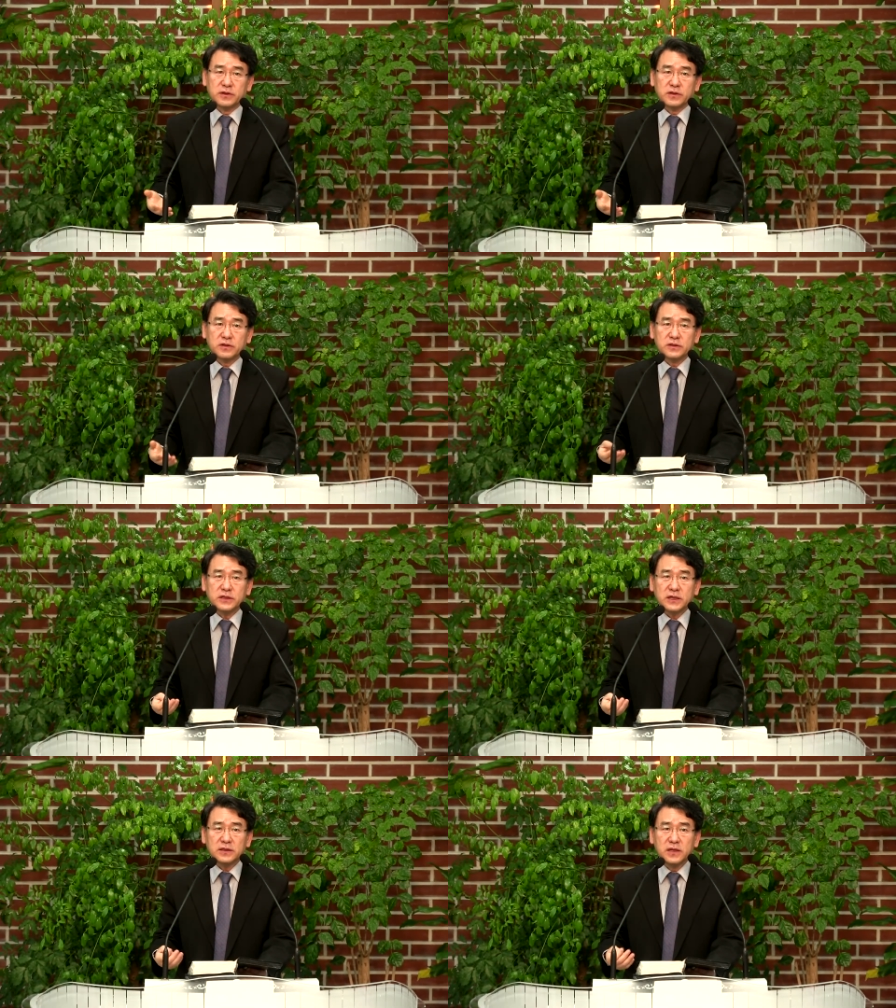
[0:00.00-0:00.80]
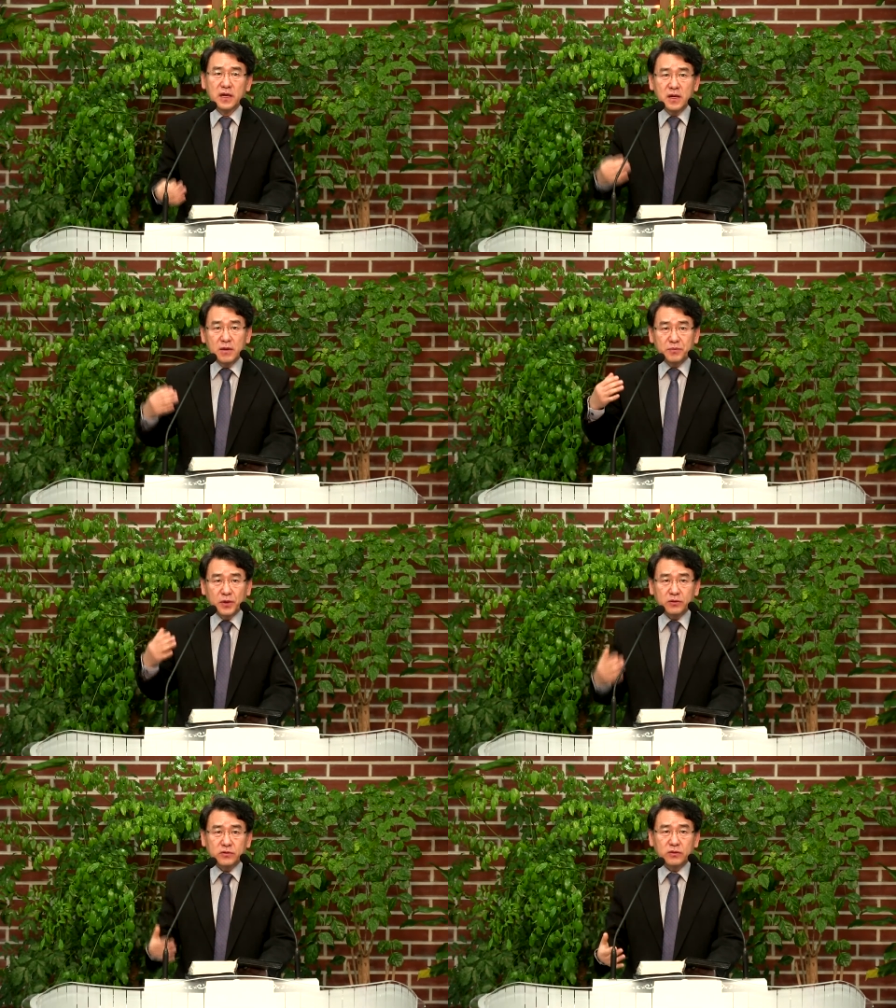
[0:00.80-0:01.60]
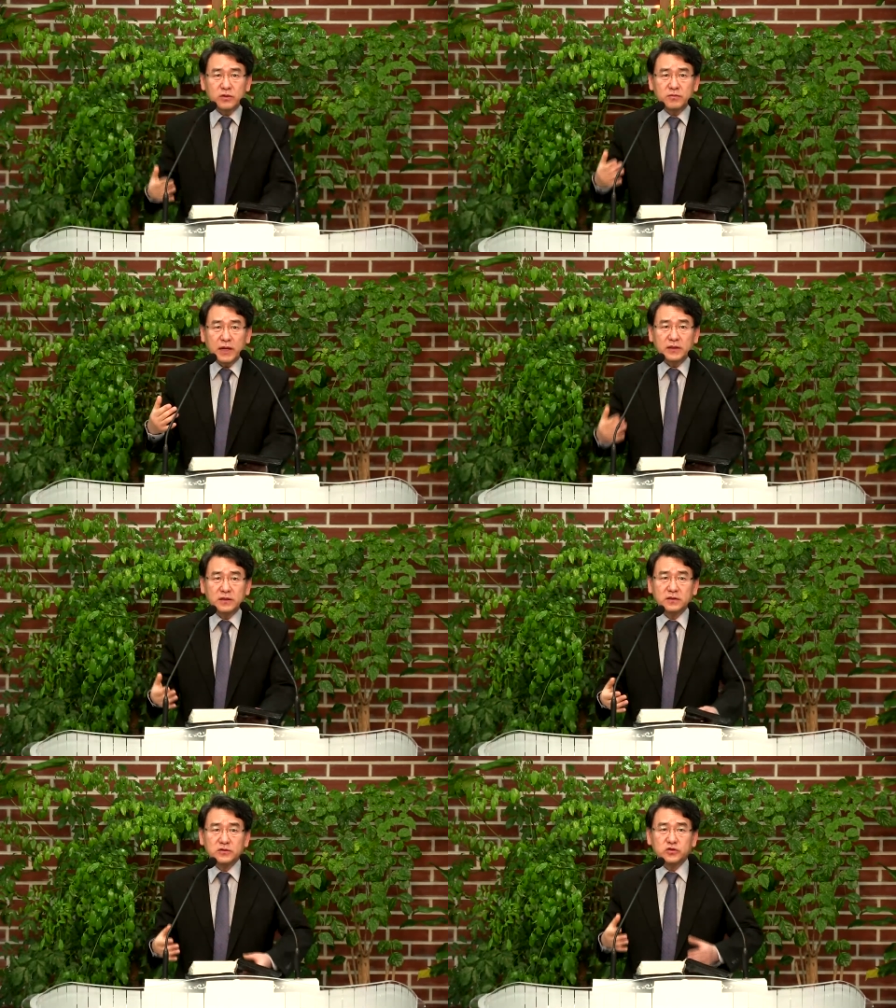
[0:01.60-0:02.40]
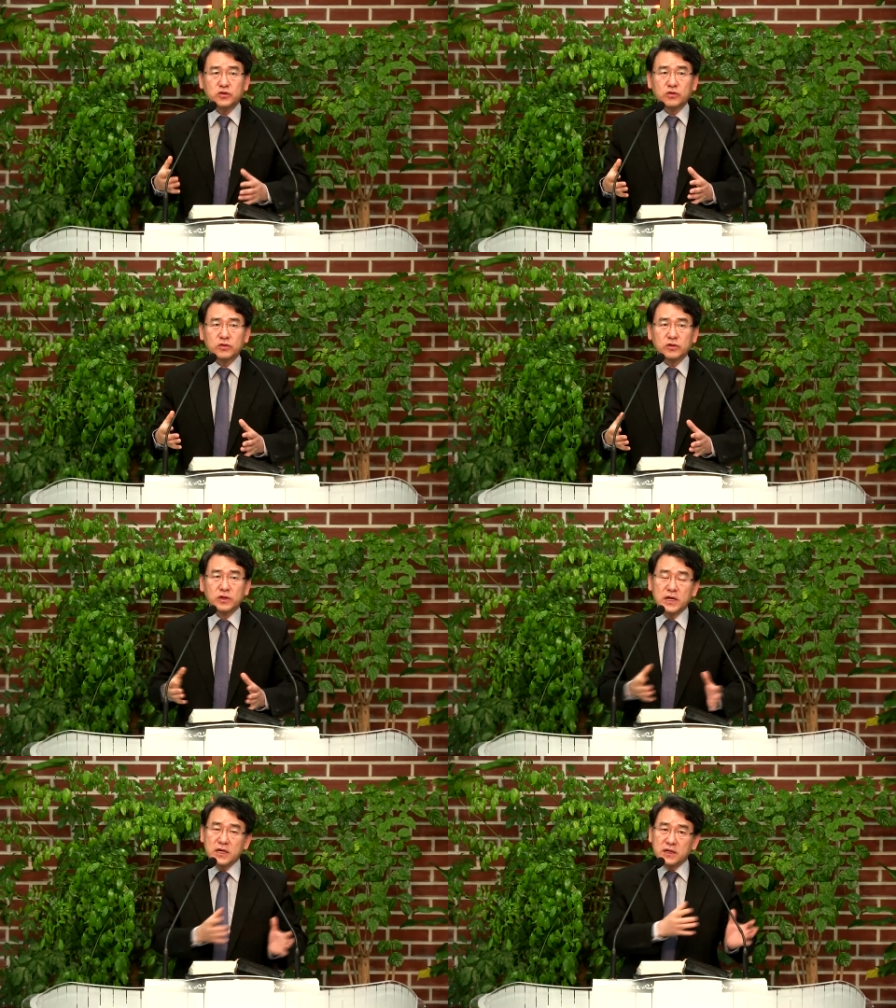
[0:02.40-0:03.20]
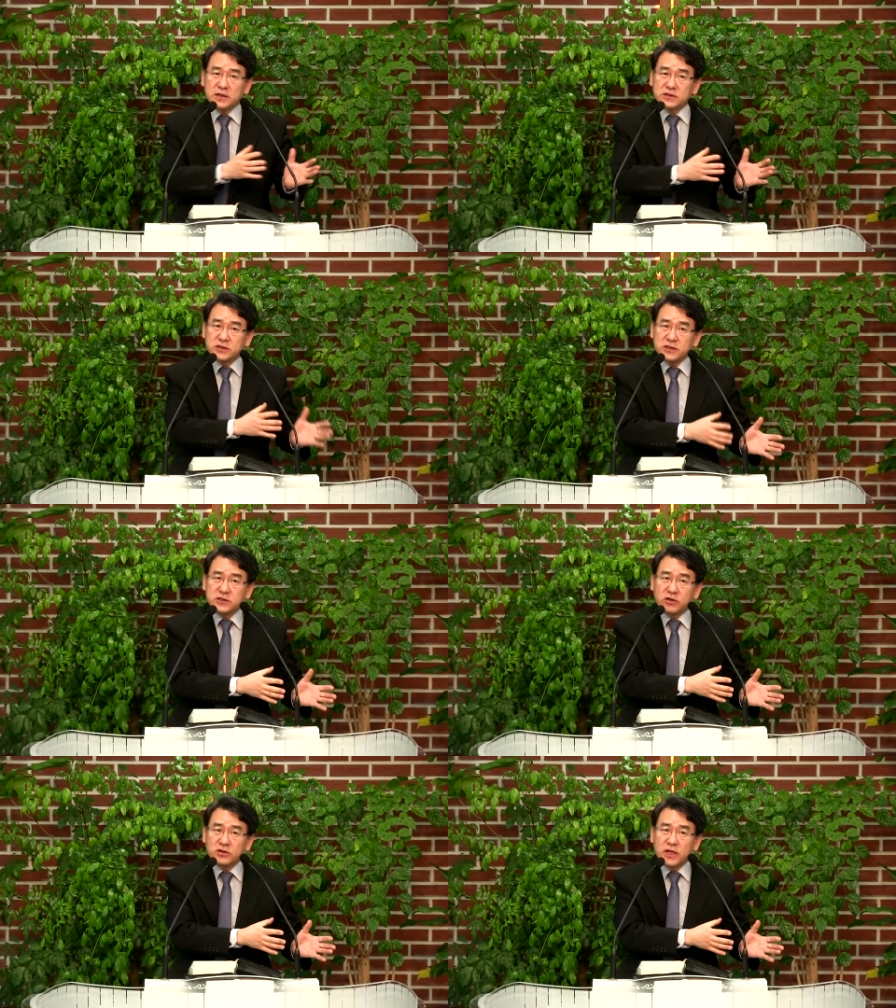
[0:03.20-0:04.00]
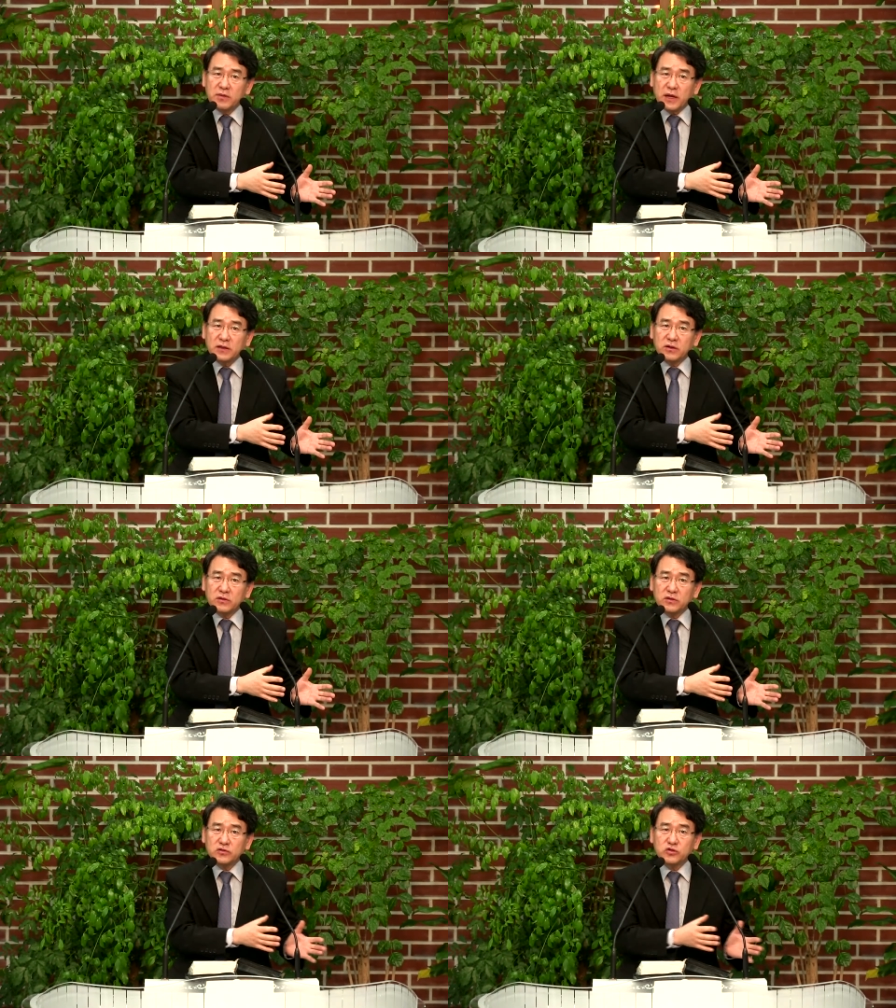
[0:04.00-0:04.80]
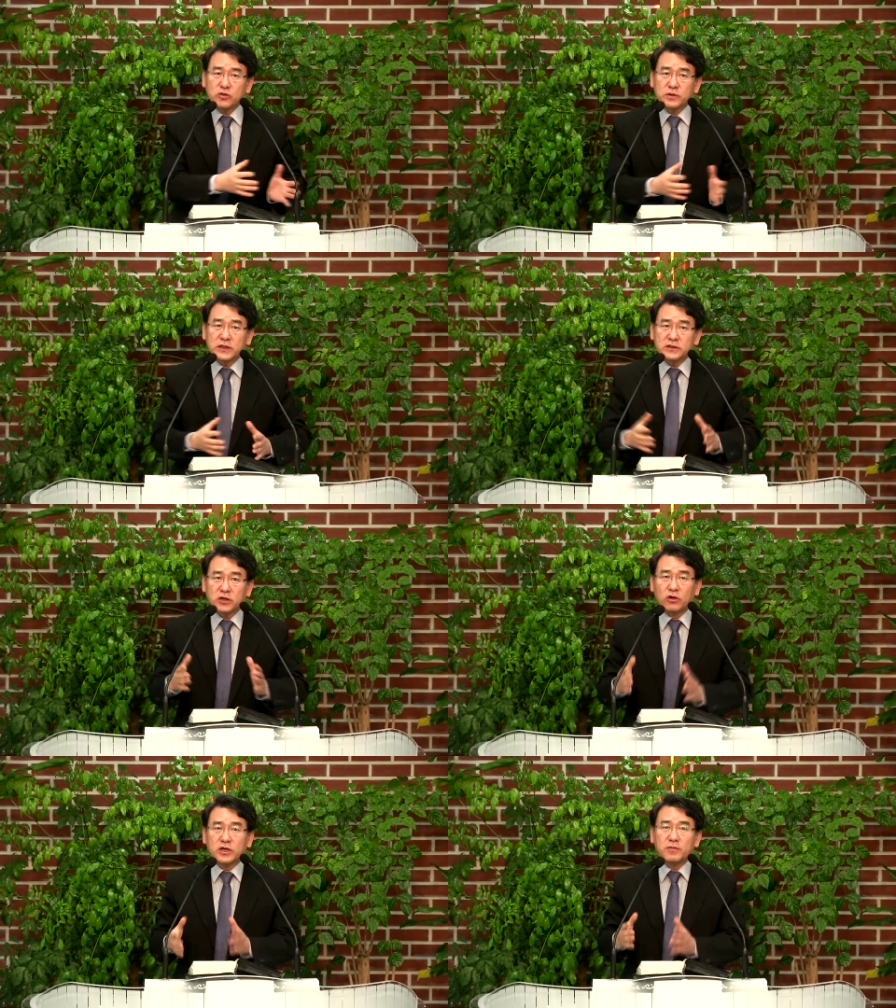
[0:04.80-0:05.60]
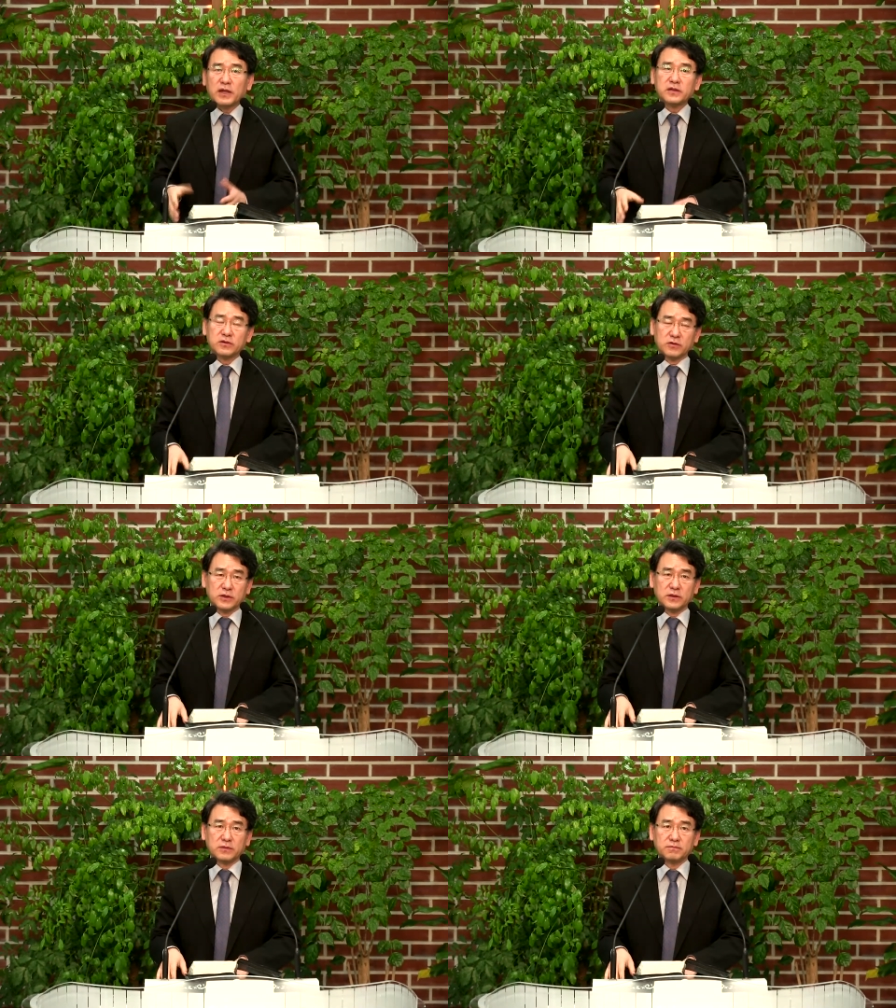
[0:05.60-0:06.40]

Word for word: 그러니까 벽돌을 만드는 수요를 이전에 만들었던 수요보다 적게 만든 거예요.